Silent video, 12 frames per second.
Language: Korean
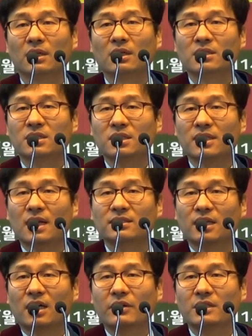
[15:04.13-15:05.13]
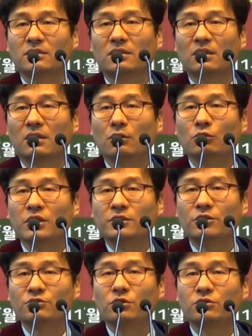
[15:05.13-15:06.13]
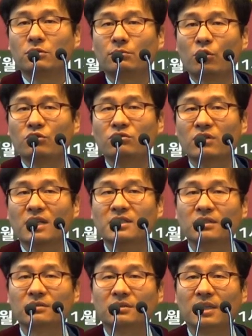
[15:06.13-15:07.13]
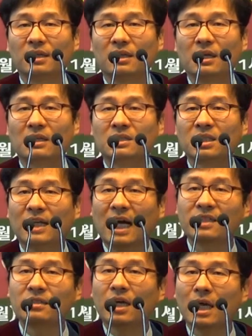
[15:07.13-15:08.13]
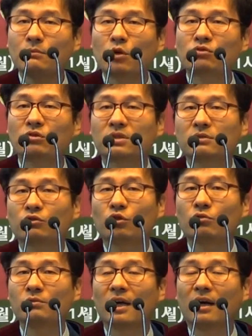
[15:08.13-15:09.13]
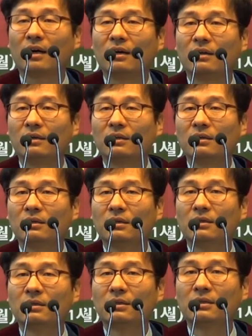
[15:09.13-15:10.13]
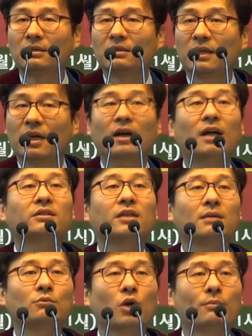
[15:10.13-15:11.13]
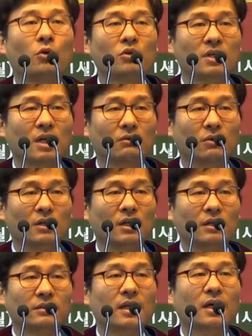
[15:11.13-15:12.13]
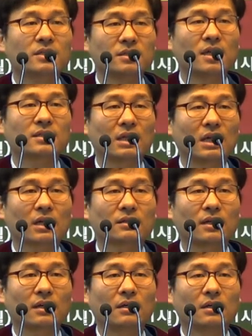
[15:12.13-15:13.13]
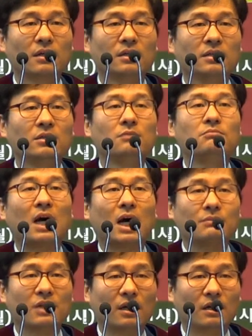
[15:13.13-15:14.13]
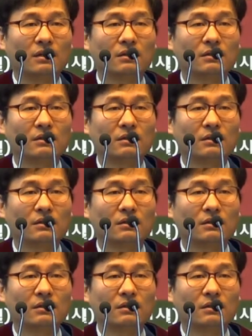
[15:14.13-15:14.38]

신앙생활에서 우리 선조들은 목숨까지 잃었는데 그 가정의 행복 조금이야. 내가 가정 행복을 포기하고 내가 신앙사를 하겠다. 이런 마음이야.